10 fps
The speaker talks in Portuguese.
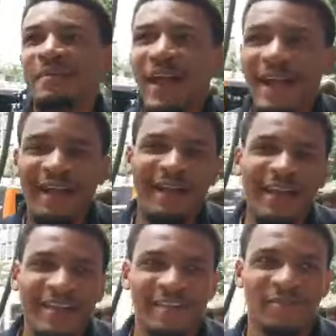Ah,
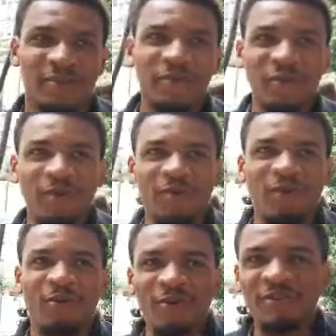é isso. Eu vou,
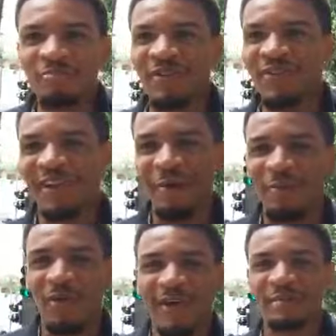vou, vou simplificar um
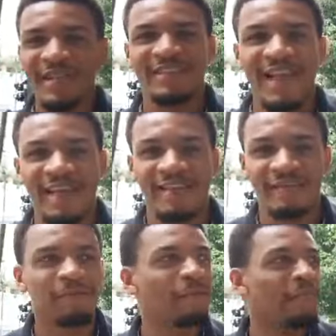pouco a minha ideia,
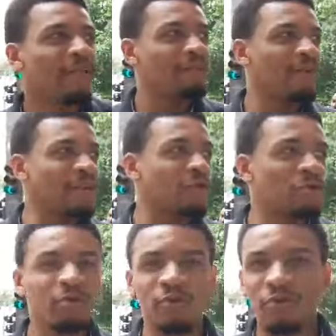para
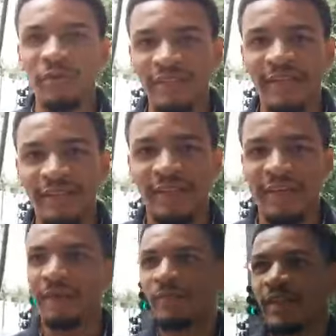todo mundo me
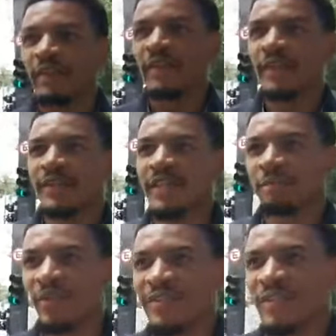entender.
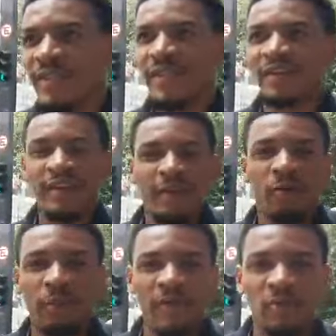Depois que
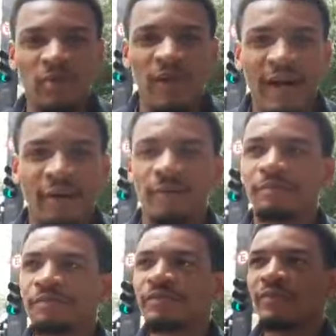o pessoal
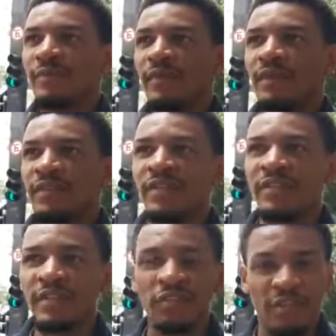se
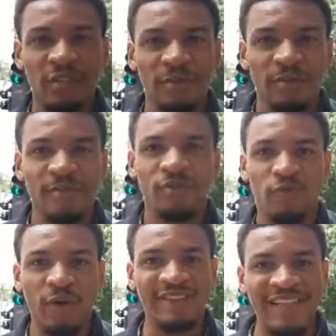sentiu
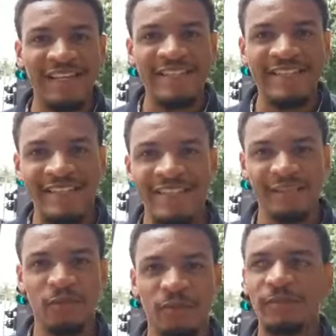
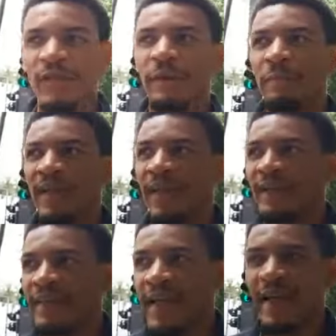fortalecido pela
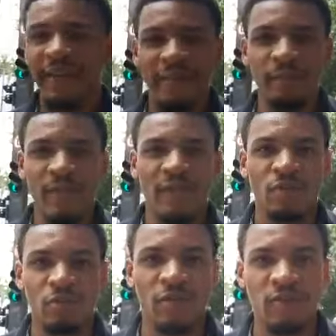ideia
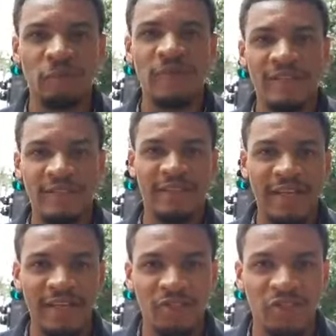do nosso
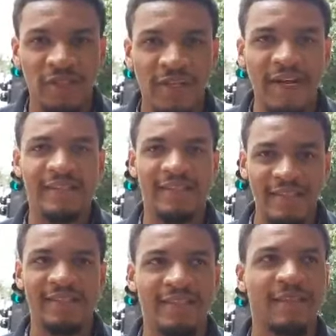presidente
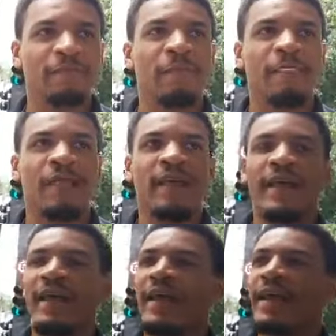racista,
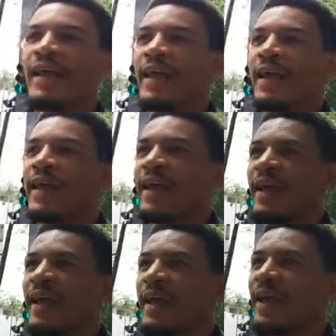
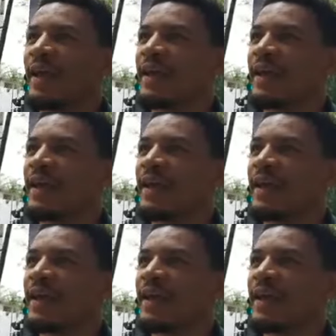é,